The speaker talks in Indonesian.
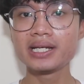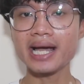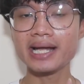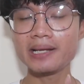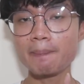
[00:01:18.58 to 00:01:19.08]
dia
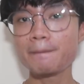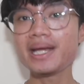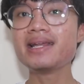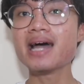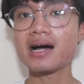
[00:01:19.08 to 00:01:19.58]
ini
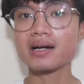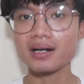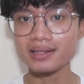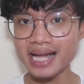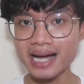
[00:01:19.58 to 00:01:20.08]
pindah ke
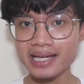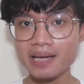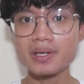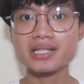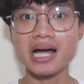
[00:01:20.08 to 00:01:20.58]

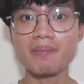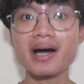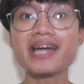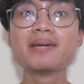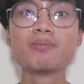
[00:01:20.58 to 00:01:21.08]
Kentucky
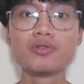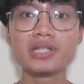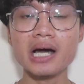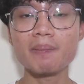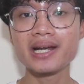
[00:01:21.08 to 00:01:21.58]
bersama
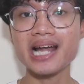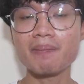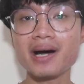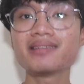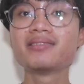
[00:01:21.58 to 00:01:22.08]
ibunya
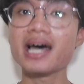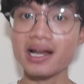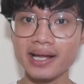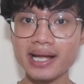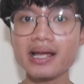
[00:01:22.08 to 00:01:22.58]
bernama
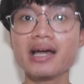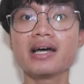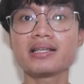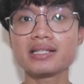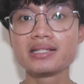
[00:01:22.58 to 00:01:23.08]
Darlene
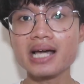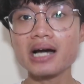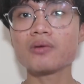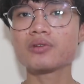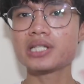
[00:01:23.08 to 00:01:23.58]

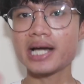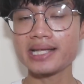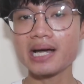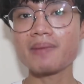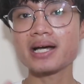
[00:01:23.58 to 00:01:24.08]
sejak
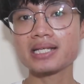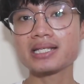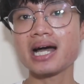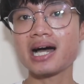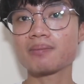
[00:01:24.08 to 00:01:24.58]
usianya masih
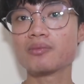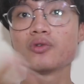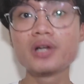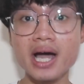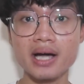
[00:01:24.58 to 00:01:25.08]
sangat
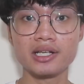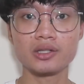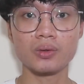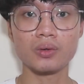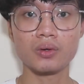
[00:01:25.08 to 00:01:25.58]
muda
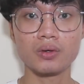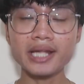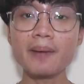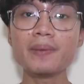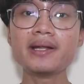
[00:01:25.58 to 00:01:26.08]
gitu.
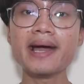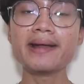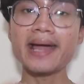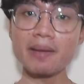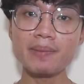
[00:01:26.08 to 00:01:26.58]
Tammy
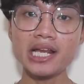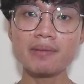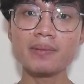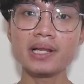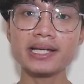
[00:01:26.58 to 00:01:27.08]
dan Amy ini
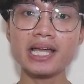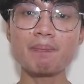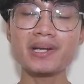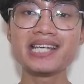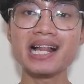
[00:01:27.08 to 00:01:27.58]
memiliki
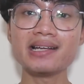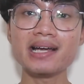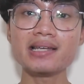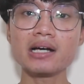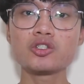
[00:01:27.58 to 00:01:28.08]

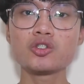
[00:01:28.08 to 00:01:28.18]
perjalanan yang